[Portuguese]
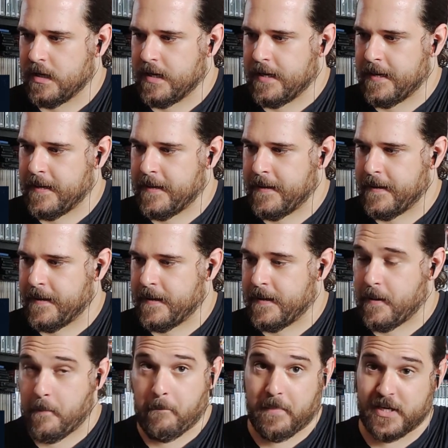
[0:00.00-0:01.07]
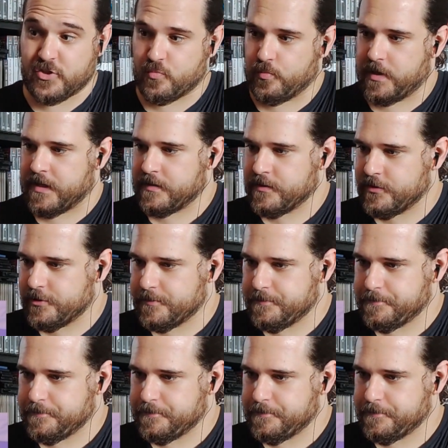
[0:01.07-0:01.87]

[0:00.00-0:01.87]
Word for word: uh, mais modernas.